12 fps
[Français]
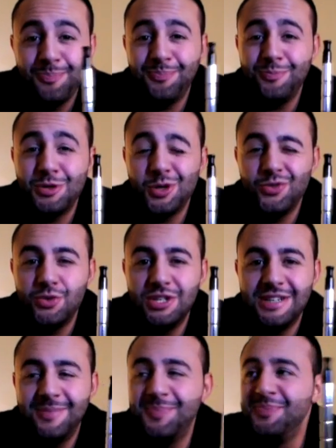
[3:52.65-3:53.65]
Vous voyez ce que je veux
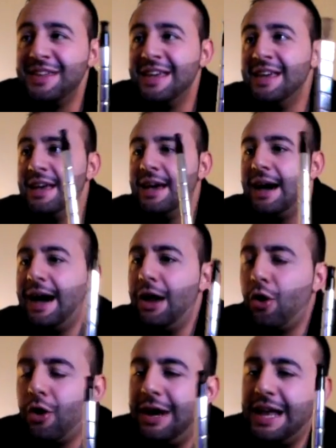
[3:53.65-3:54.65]
dire
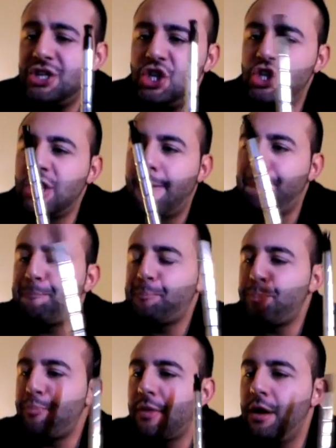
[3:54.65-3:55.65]
Alors, la chicha.
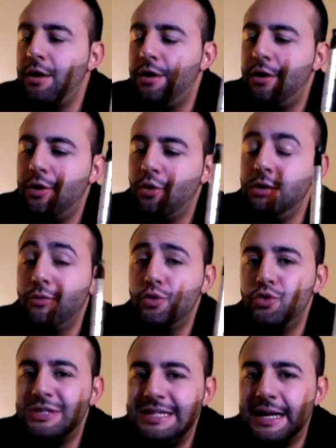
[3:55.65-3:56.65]
Euh, au niveau
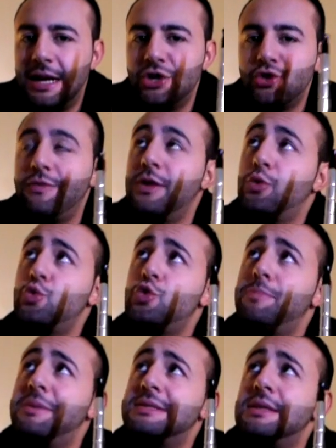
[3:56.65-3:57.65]
du tirage, on va tout de
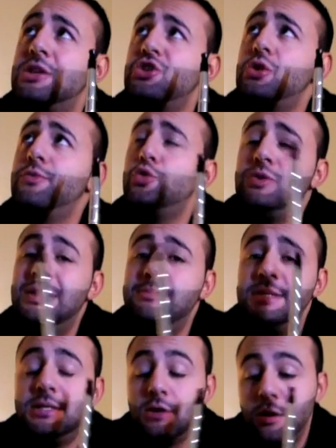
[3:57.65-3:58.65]
suite passer déjà au niveau du
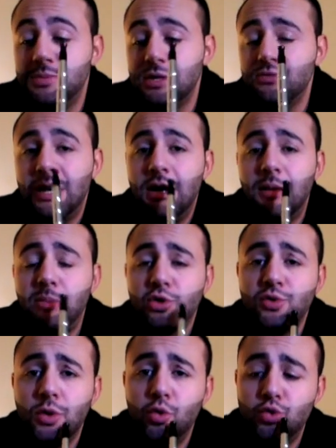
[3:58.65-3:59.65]
débit. Comme ça, vous allez
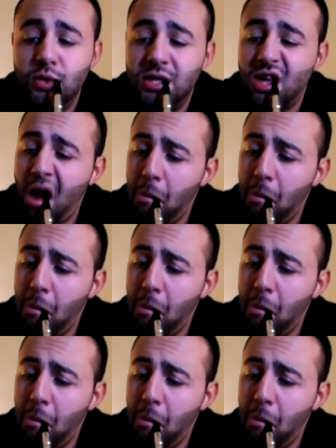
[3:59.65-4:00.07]
l'apercevoir tout de suite.